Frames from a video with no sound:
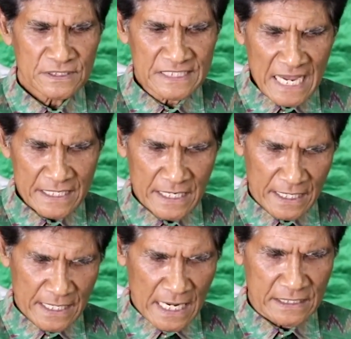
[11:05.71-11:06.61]

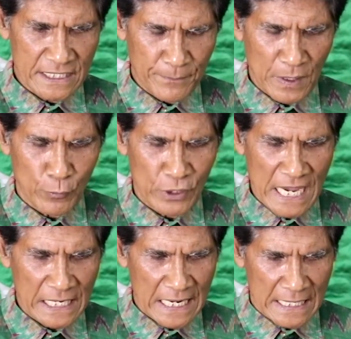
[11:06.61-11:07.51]
saja yang
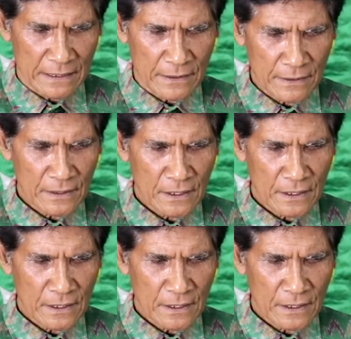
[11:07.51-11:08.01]
dipermuliakan.